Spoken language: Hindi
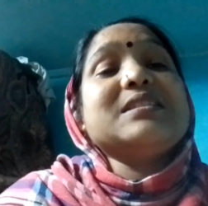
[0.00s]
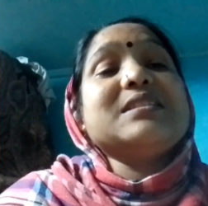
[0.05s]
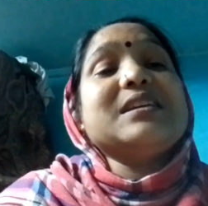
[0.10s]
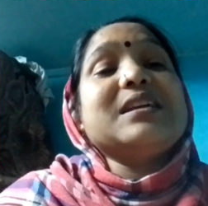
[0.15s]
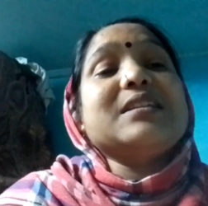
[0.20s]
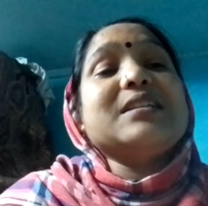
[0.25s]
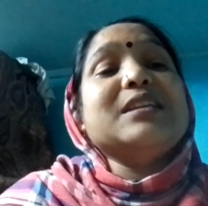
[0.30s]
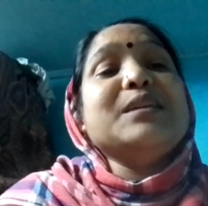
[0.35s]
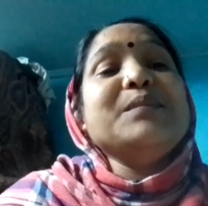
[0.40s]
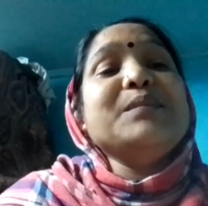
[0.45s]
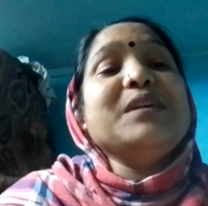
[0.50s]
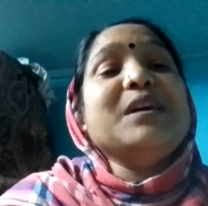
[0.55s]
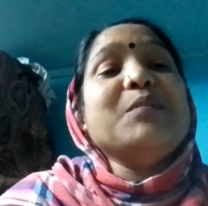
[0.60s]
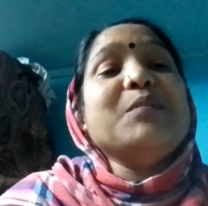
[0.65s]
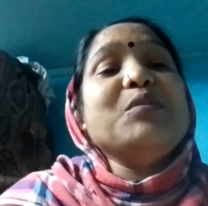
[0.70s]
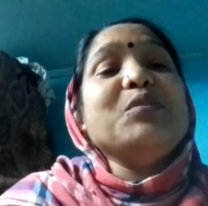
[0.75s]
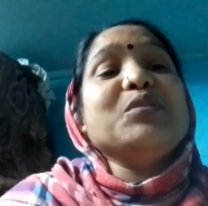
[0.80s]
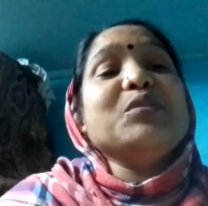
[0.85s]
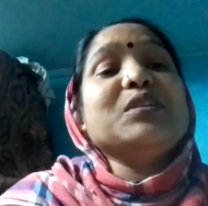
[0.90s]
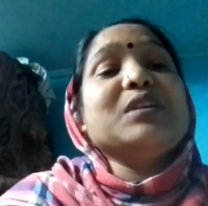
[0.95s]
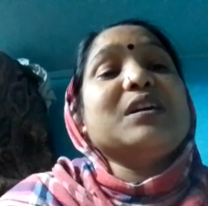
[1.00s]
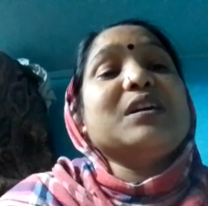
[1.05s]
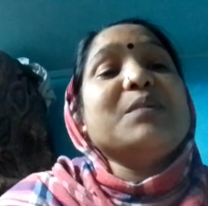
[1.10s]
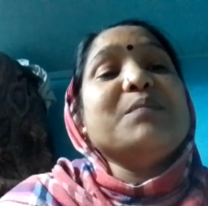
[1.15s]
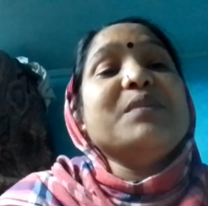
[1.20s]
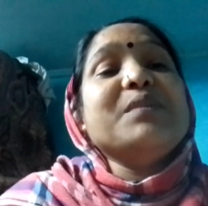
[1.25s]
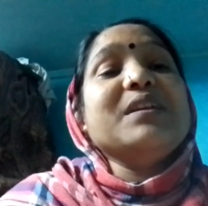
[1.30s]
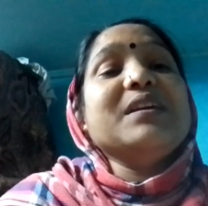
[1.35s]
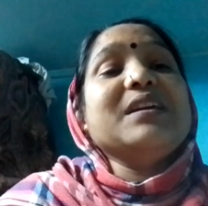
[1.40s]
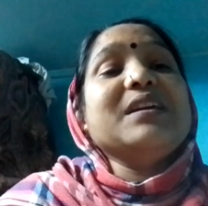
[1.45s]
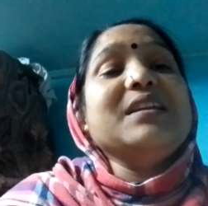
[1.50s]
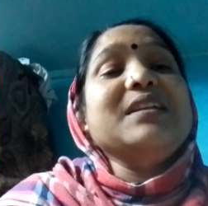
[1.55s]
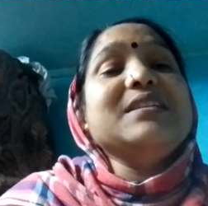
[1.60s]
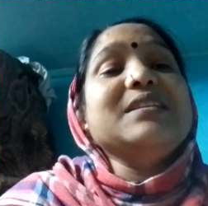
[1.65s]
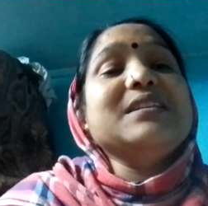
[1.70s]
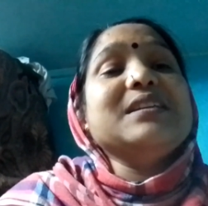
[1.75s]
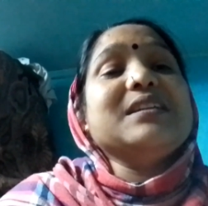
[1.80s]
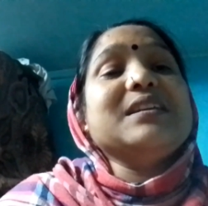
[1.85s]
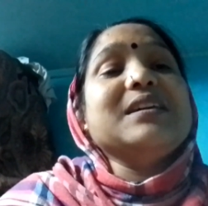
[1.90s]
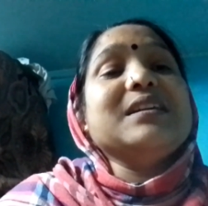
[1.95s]
सर्दी में हम लोग तो कंबल के
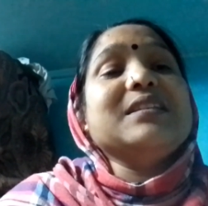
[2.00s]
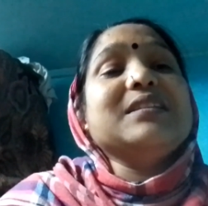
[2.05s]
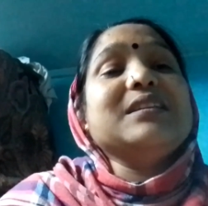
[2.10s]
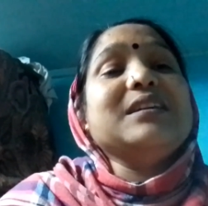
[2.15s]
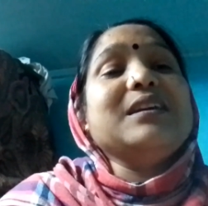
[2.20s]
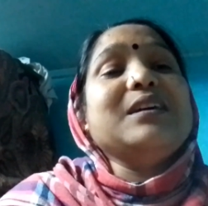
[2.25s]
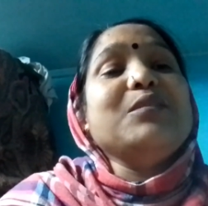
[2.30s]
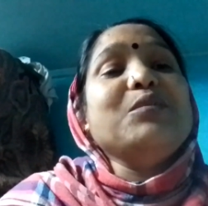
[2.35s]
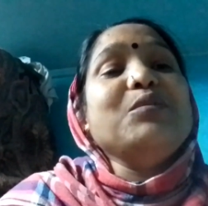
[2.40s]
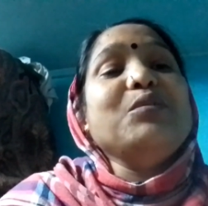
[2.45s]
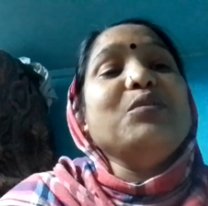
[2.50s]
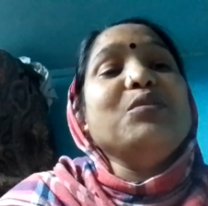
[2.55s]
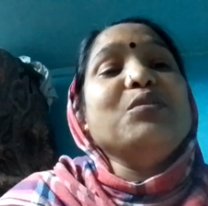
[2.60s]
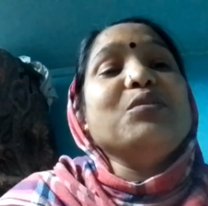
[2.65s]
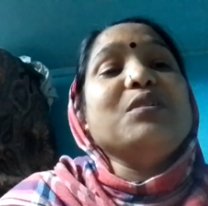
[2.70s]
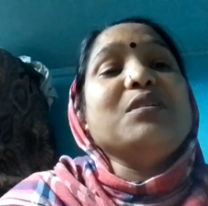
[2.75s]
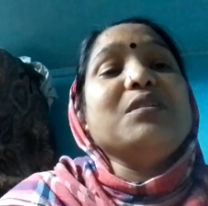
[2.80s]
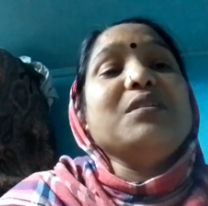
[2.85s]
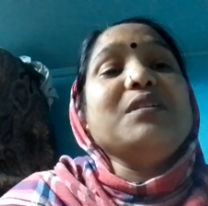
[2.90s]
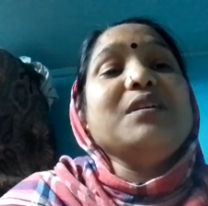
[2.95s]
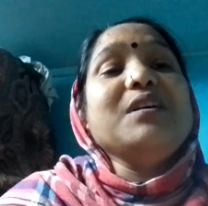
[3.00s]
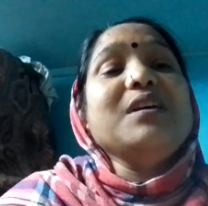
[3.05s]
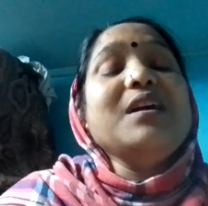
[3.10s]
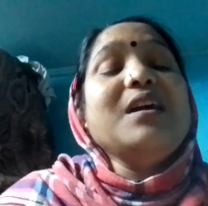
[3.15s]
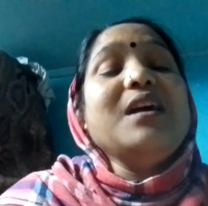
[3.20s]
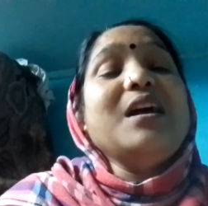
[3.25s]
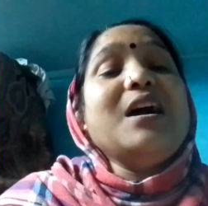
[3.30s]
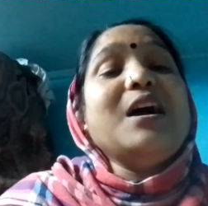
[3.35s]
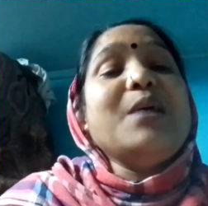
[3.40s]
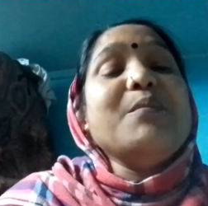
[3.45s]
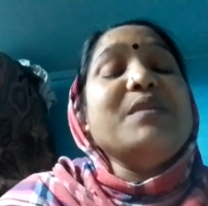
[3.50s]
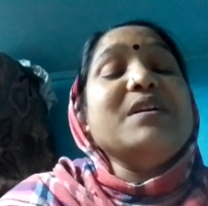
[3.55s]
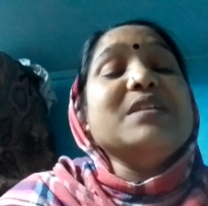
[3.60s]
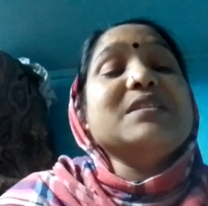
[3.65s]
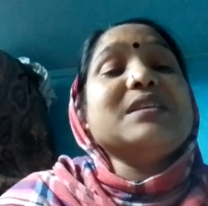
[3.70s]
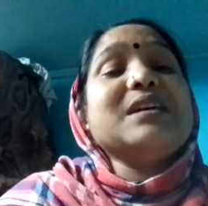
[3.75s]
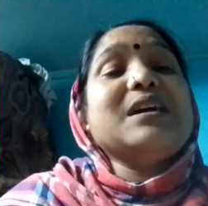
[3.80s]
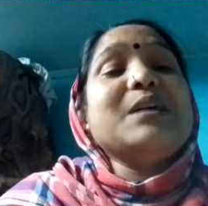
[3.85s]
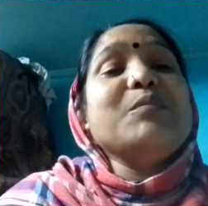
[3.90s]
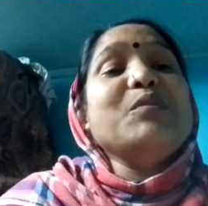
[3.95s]
नीचे रहते हैं उन लोग
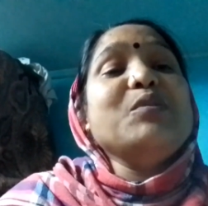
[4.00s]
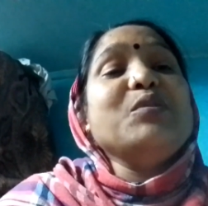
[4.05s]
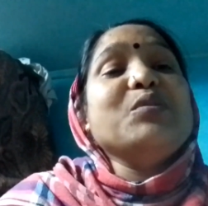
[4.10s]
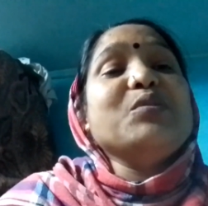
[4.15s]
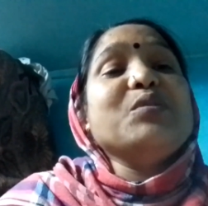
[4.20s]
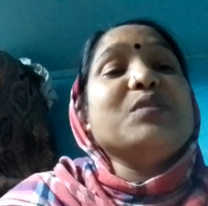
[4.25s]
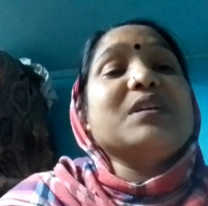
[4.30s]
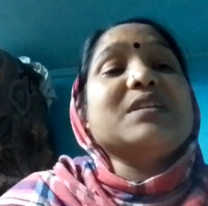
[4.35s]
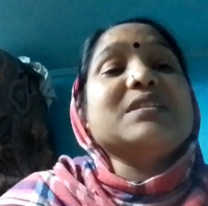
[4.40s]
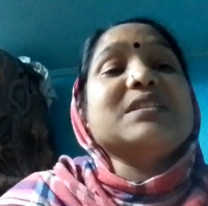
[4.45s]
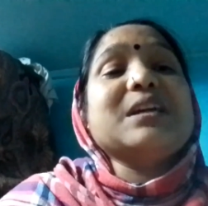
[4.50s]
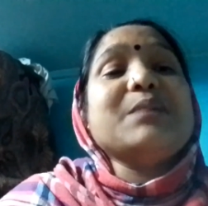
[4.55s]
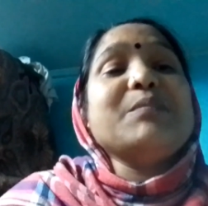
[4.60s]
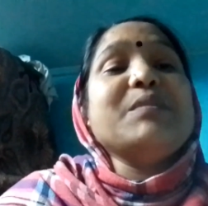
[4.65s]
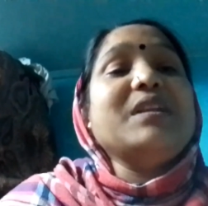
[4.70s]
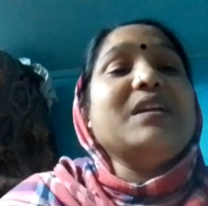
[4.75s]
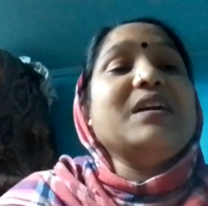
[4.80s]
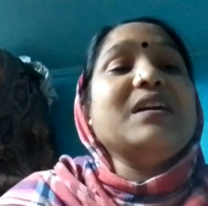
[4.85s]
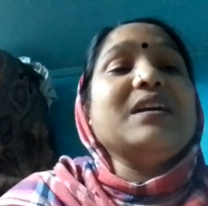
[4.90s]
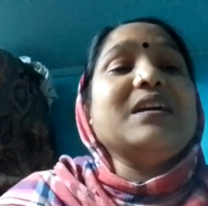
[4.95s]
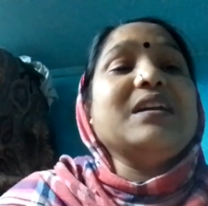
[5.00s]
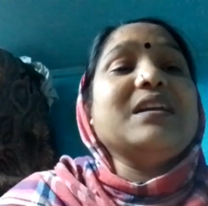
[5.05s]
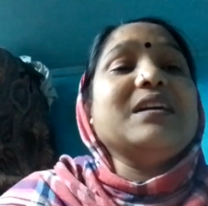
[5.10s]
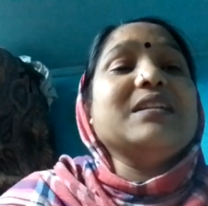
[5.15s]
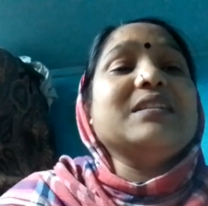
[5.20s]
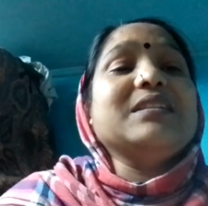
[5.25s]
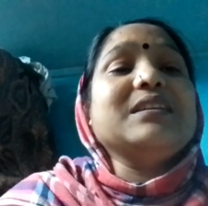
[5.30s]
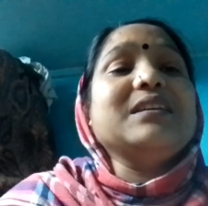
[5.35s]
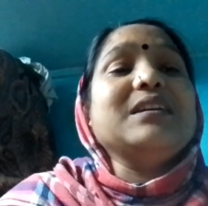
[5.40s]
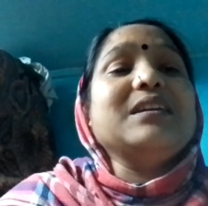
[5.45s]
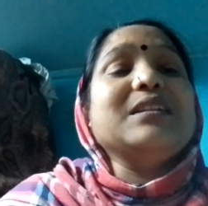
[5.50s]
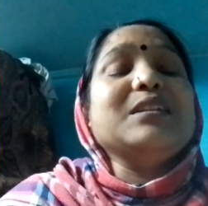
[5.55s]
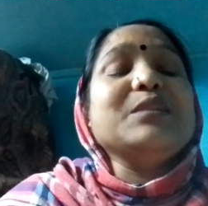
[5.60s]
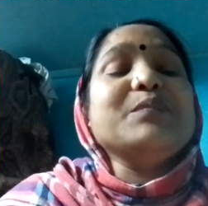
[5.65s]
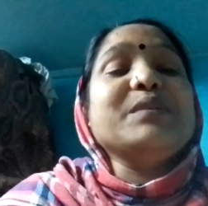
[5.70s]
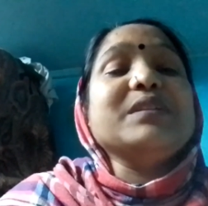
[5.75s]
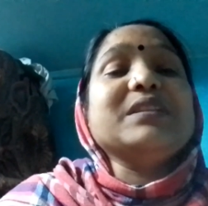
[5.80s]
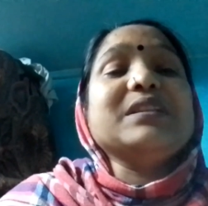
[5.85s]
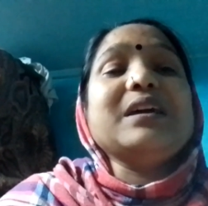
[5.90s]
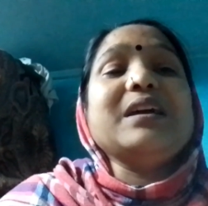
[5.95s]
हमेशा हम लोग को रक्षा में लगे रहते हैं तो
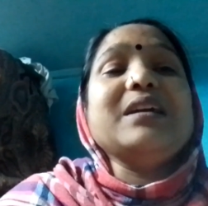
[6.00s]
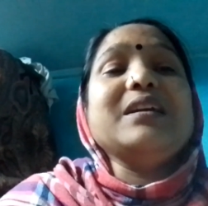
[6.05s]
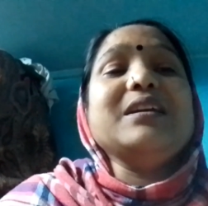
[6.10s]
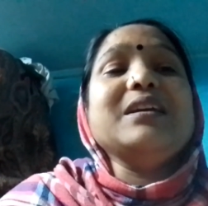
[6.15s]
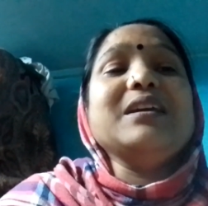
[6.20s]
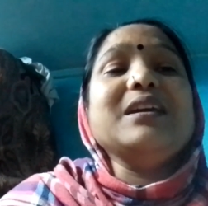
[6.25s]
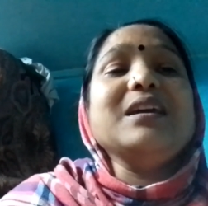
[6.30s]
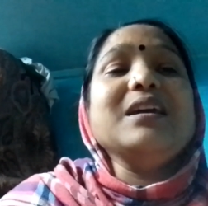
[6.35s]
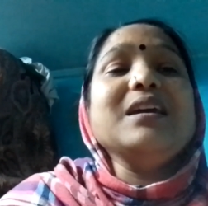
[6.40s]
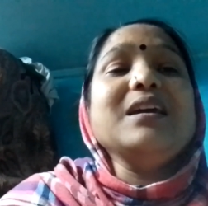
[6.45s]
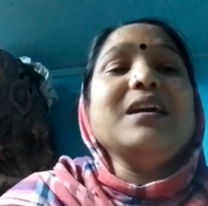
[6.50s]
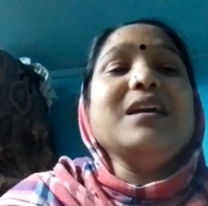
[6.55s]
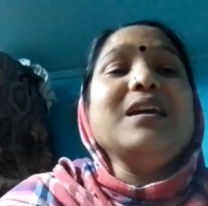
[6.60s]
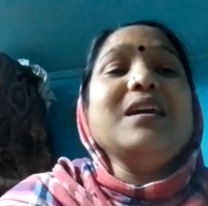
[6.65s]
बताइए